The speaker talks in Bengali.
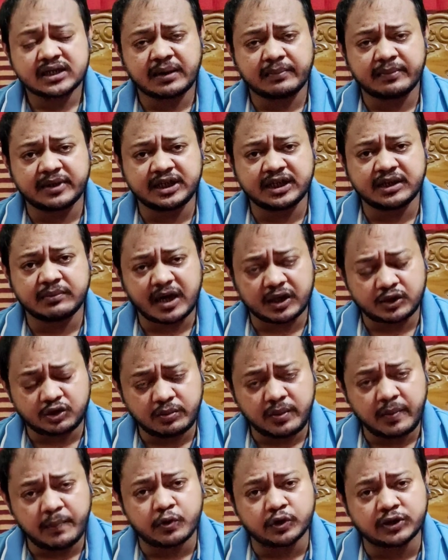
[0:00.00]
সামাজিক
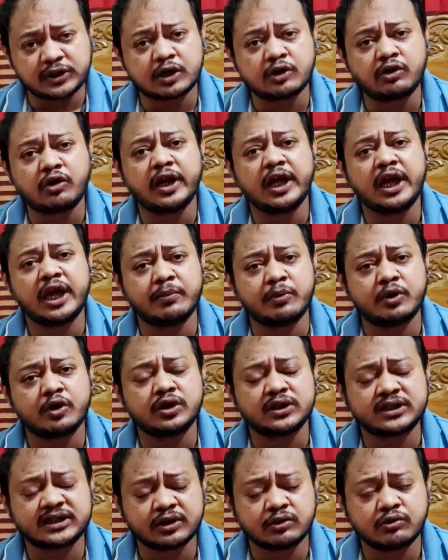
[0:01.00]
মাধ্যমে প্রচার করে এবং
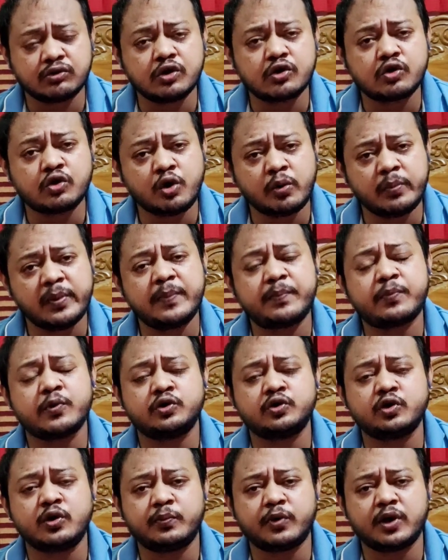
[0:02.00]
সেগুলো খুবই
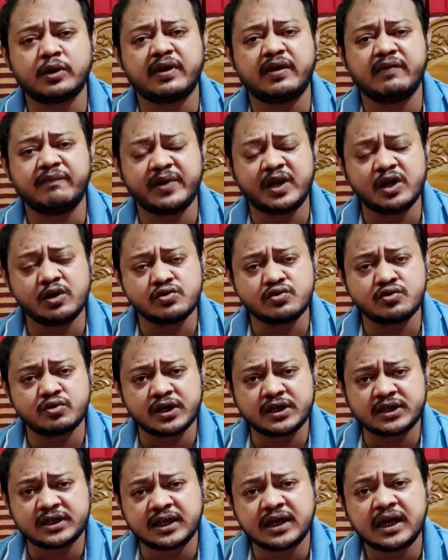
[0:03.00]
প্রচুর পরিমাণ ভিউজ
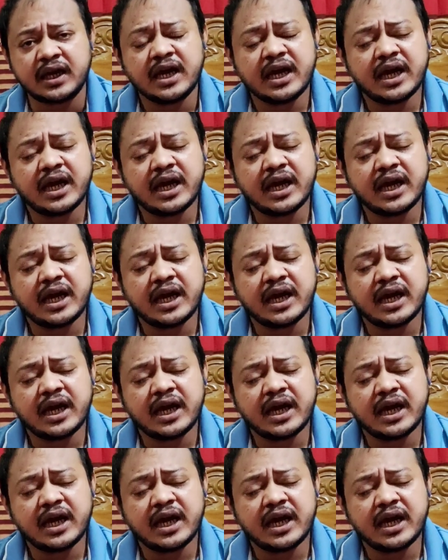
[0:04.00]
রয়েছে